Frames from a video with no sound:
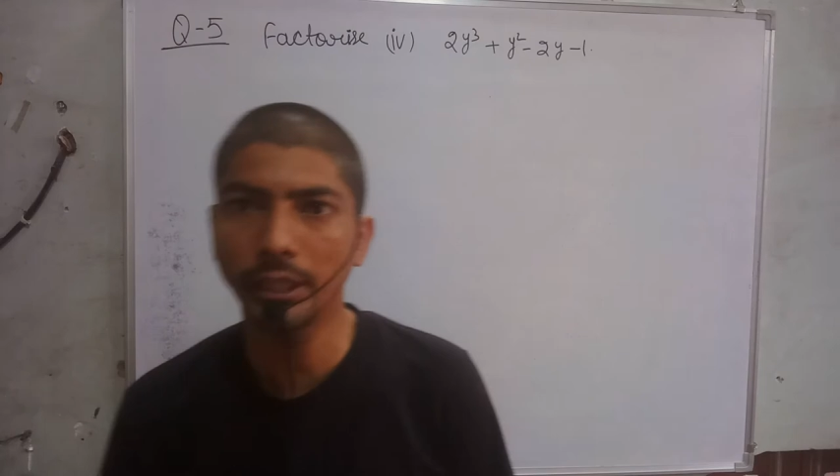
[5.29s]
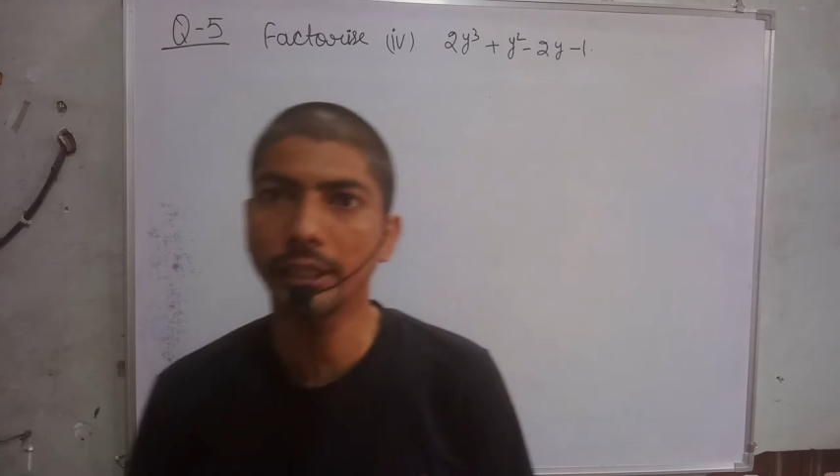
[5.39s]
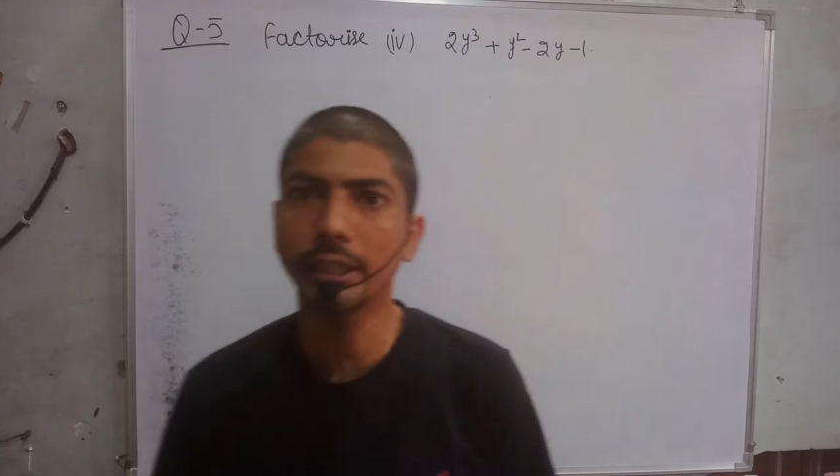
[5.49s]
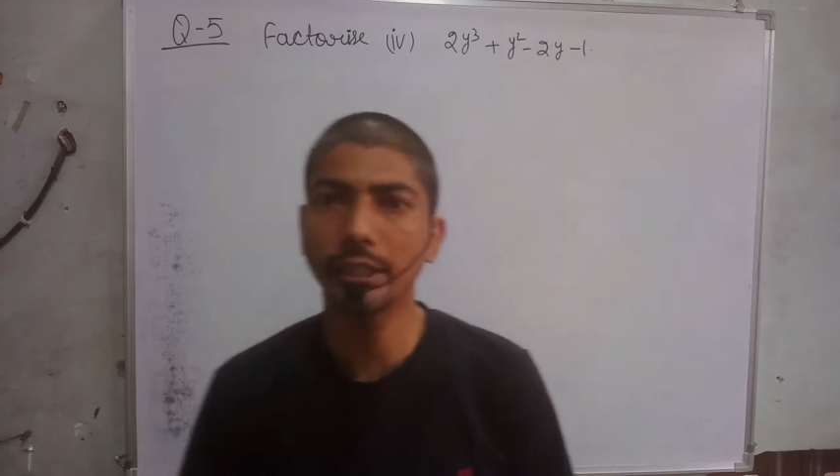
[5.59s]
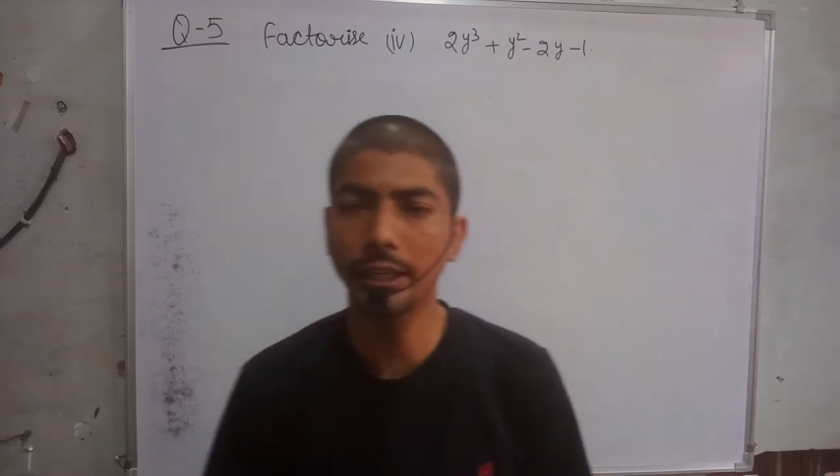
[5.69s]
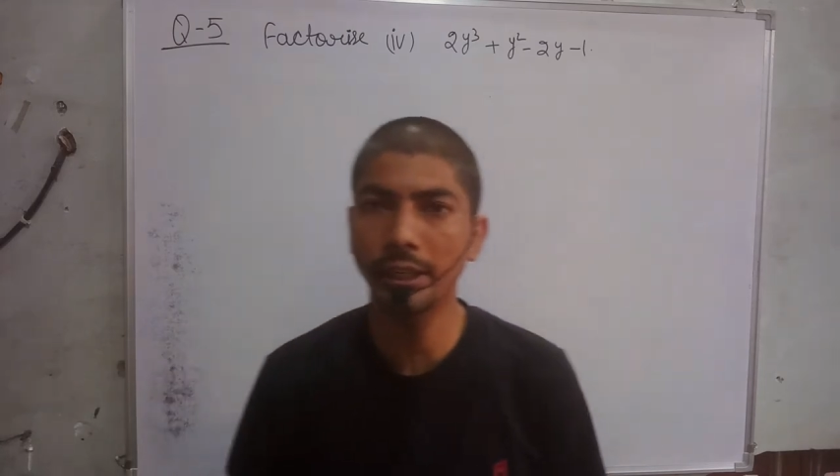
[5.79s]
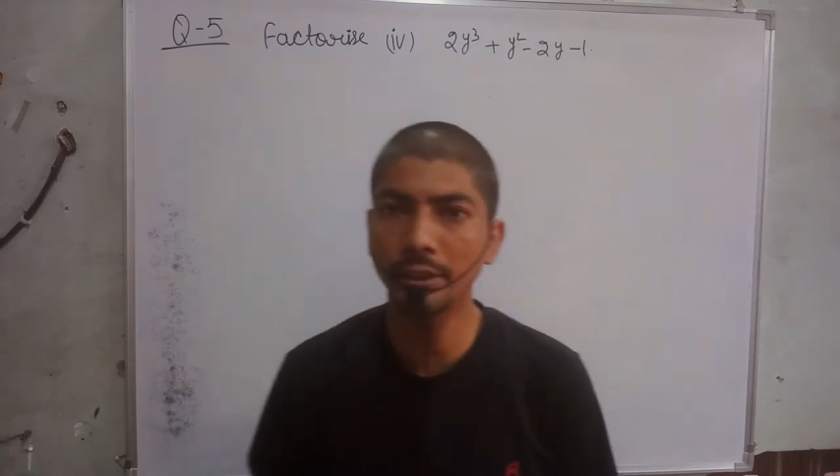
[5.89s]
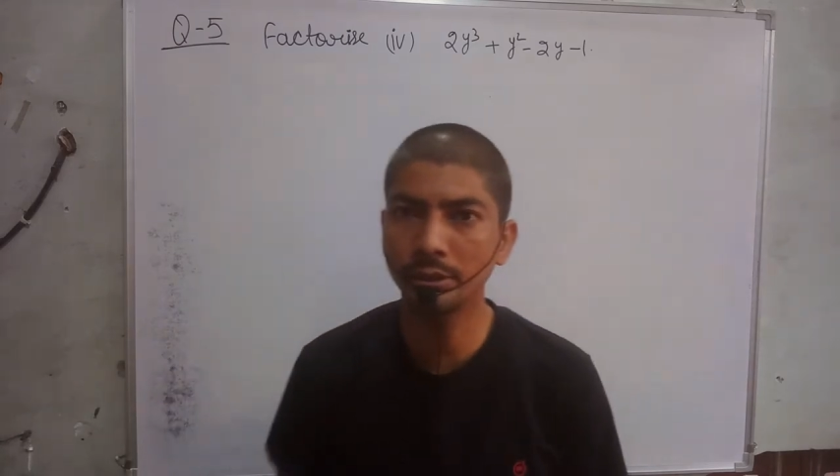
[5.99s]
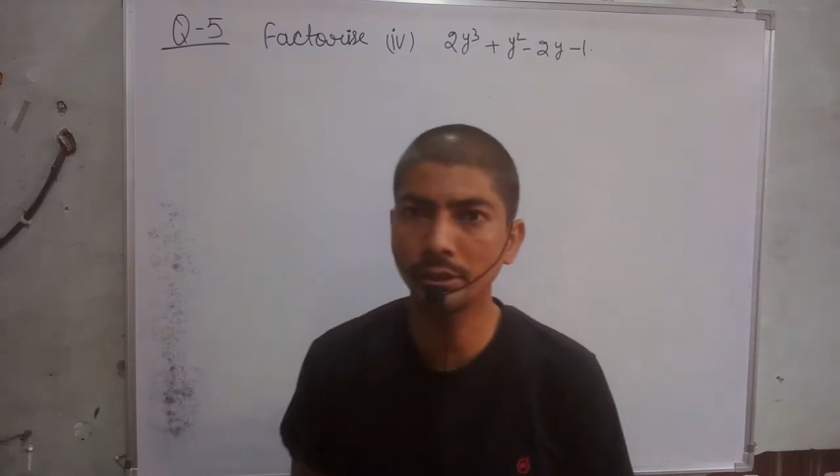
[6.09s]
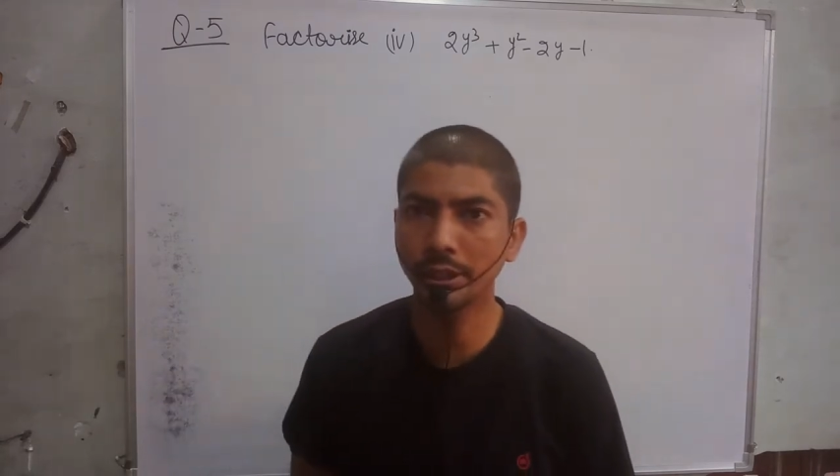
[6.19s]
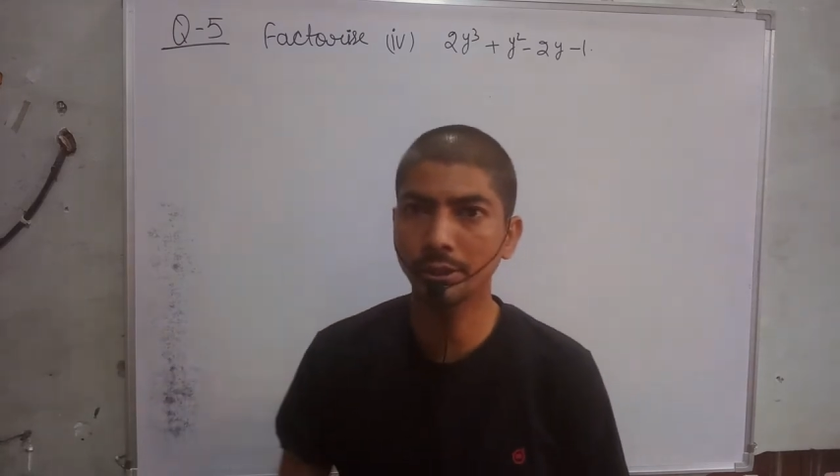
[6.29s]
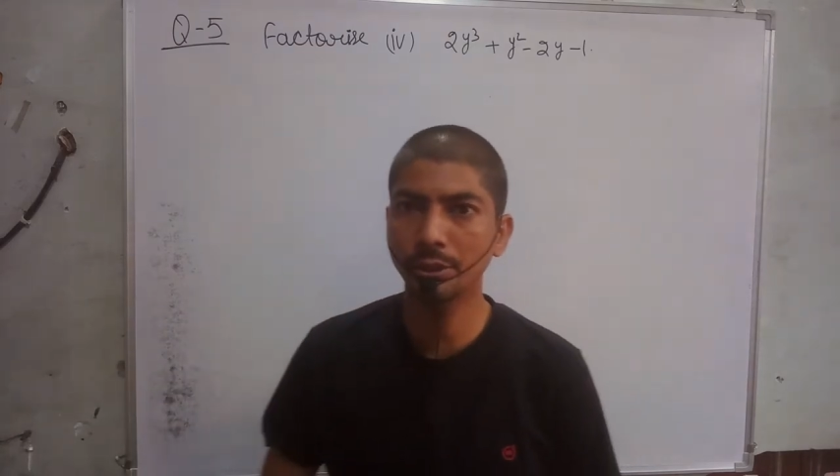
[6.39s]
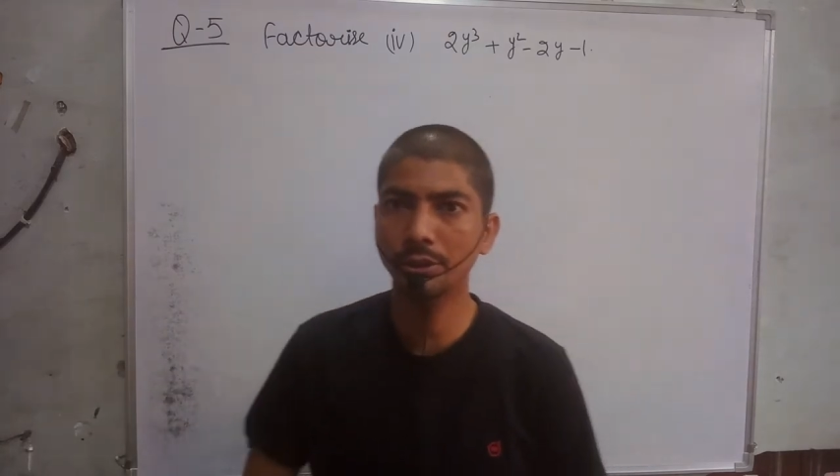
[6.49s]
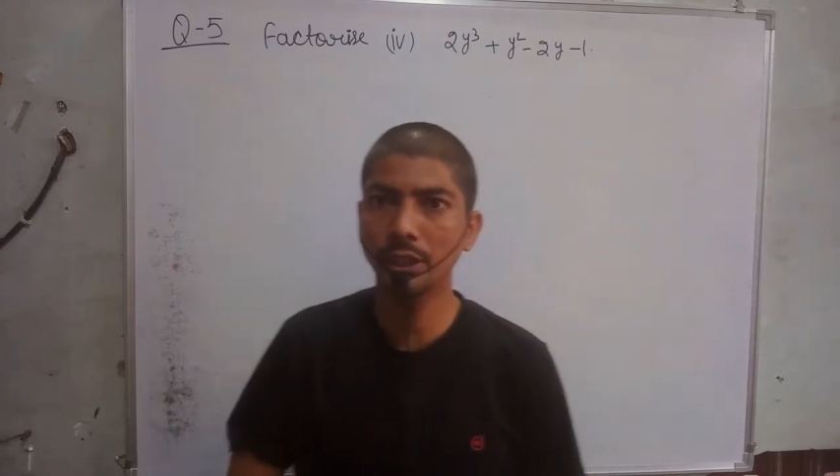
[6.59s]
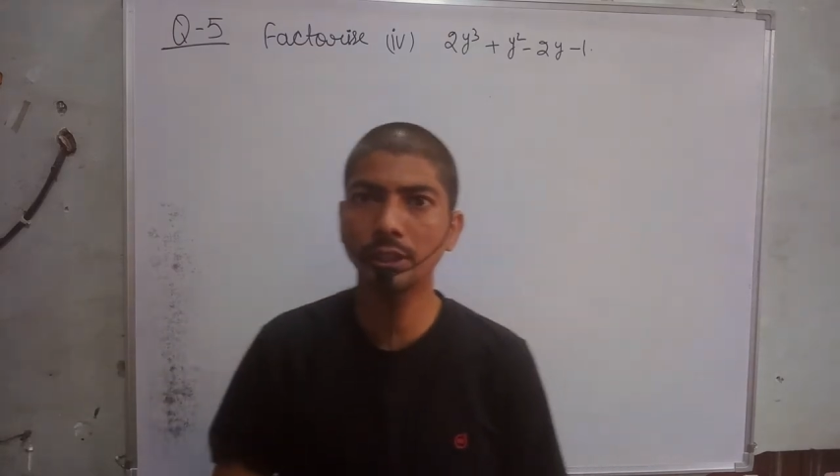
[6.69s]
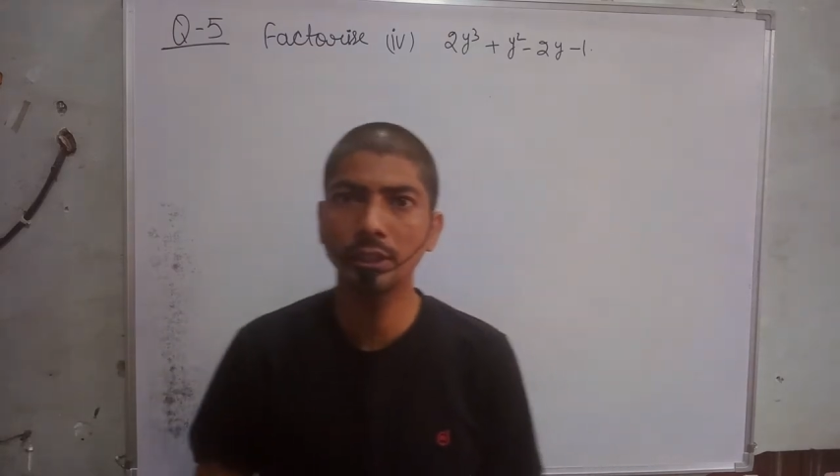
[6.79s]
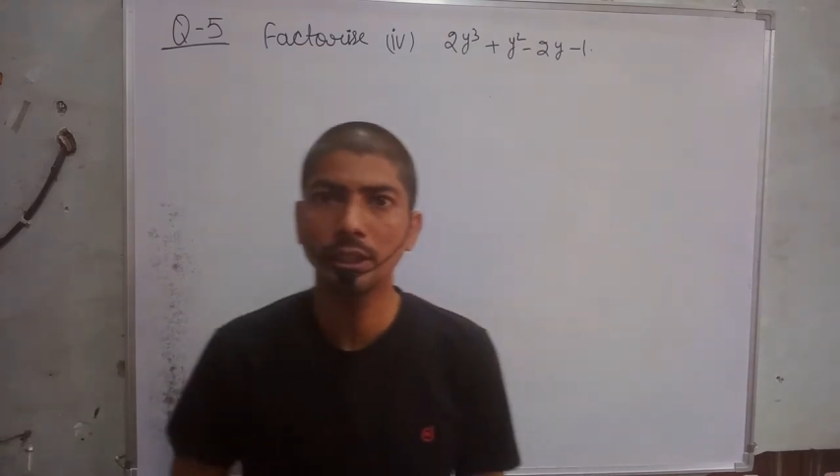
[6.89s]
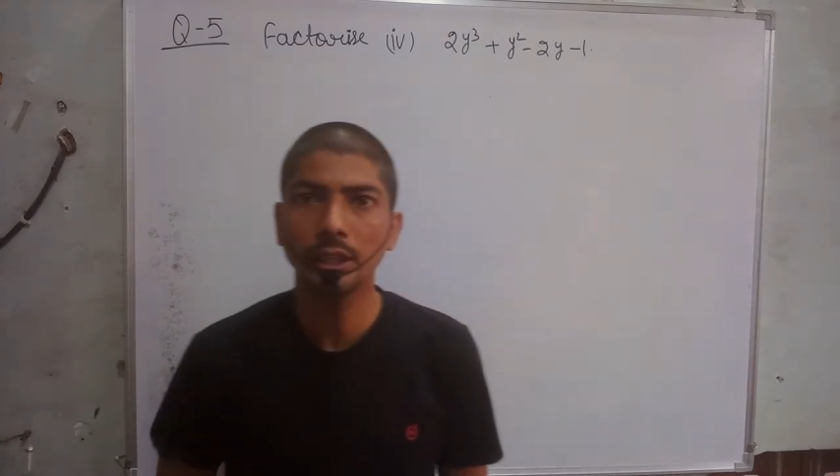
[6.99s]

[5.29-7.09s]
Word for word: लेकर के आया हूँ ये क्वेश्चन